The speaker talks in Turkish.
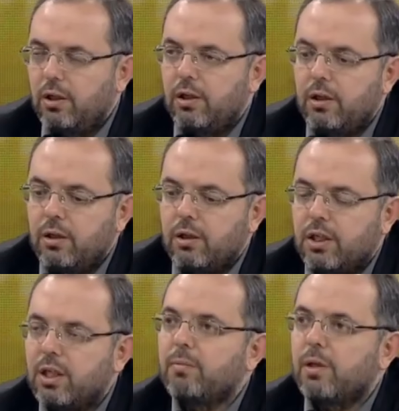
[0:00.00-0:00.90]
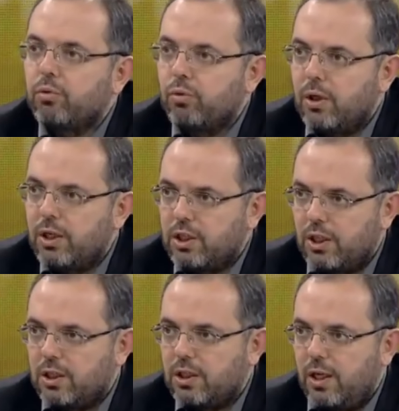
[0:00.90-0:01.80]
Ee, Kırım'daki Türkler için
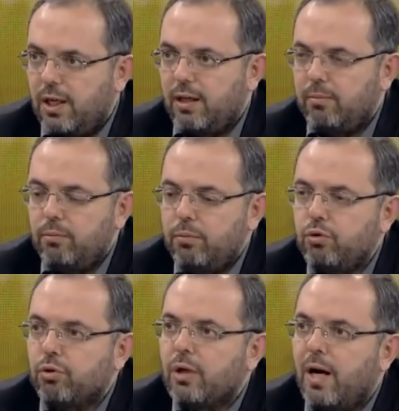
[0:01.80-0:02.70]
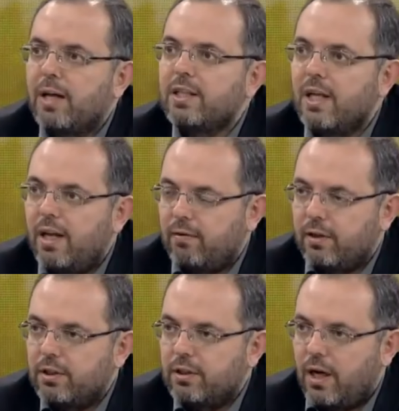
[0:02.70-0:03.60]
geçerli. Yani birçok hadiseler
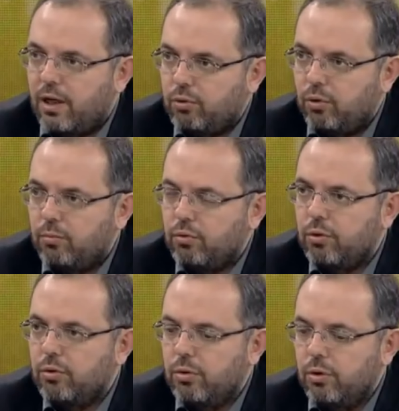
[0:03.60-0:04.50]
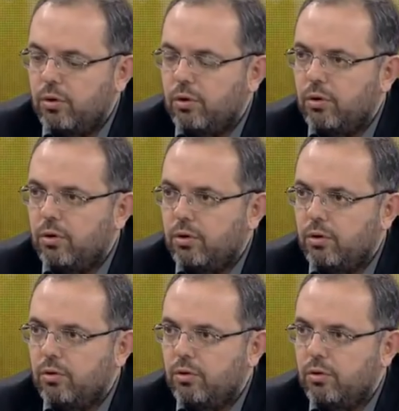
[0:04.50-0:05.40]
var tarihte. Şah İsmail'in Safevi devleti
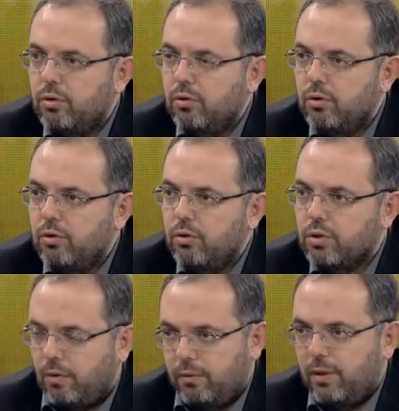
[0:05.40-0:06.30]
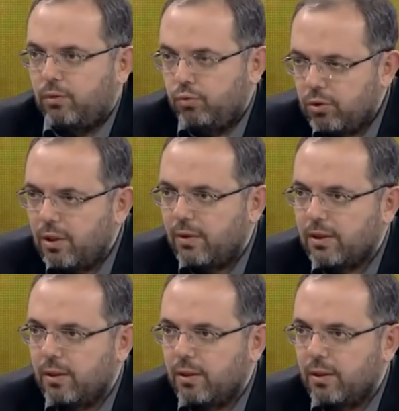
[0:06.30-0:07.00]
Türk devleti mi? Safevi devleti Türk devleti.